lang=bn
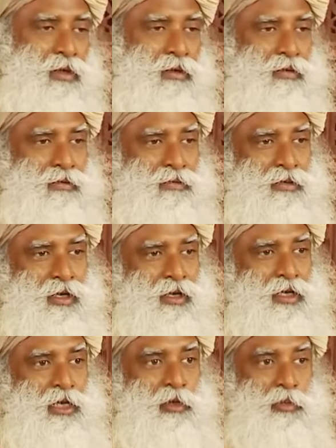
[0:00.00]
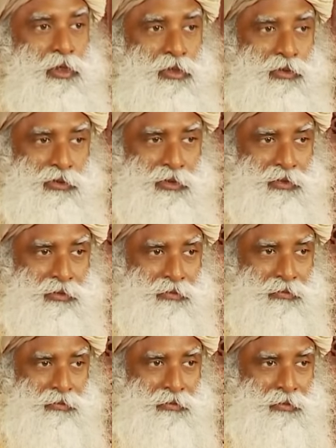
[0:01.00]
তাই ভালো হবে
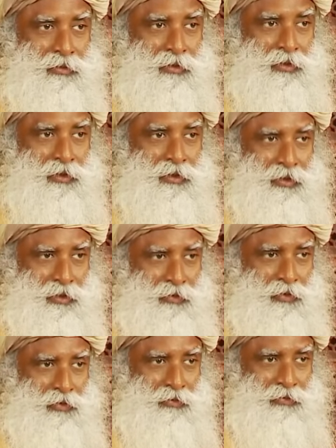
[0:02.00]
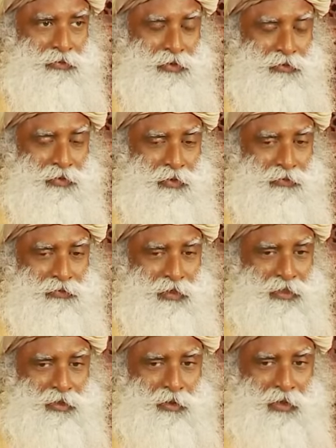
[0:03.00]
জীবনে যখন আপনি
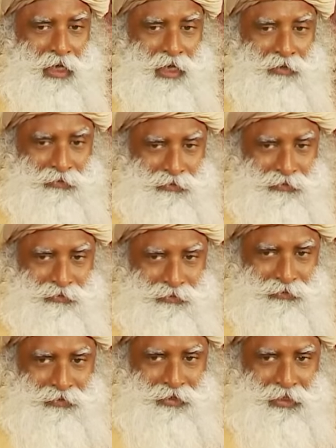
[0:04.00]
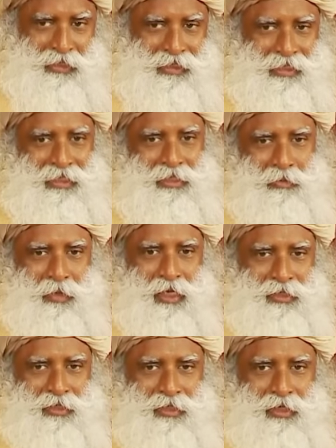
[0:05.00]
সিদ্ধান্ত নেবেন সবচেয়ে
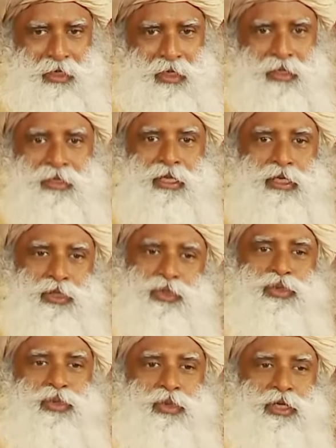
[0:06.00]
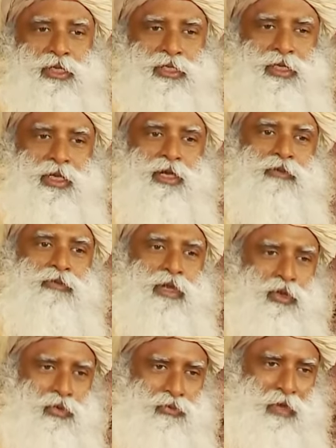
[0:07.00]
ভালো হয় যখন আপনি খুব
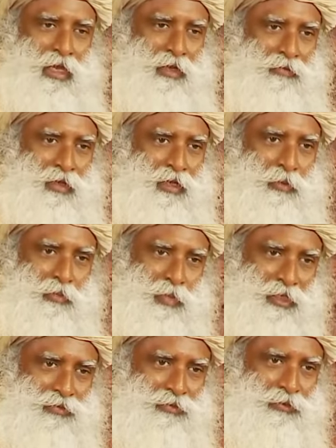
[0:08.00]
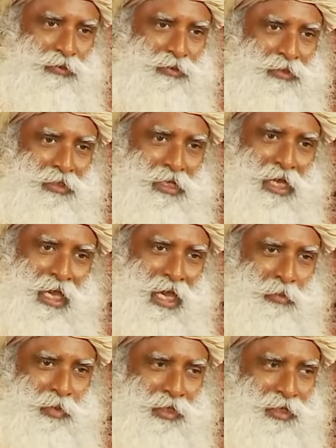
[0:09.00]
শান্তিপূর্ণ খুশি
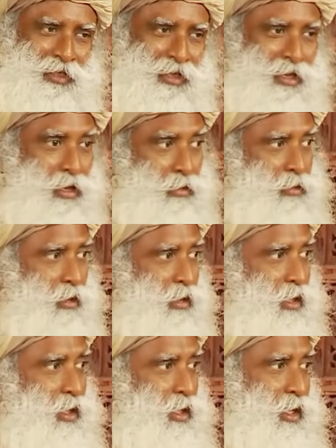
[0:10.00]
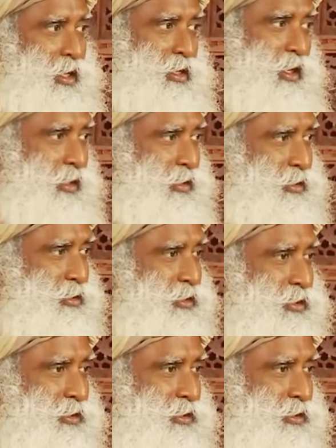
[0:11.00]
এবং বিচক্ষণ তখন নিলে তাই না